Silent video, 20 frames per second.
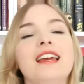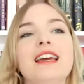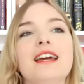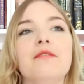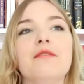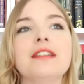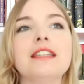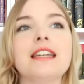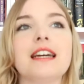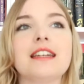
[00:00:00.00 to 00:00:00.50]

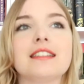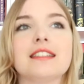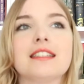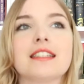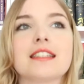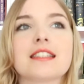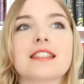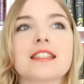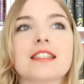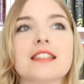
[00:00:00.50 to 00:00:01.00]
Ähm, ich hatte
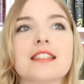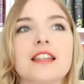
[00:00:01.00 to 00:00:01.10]
das...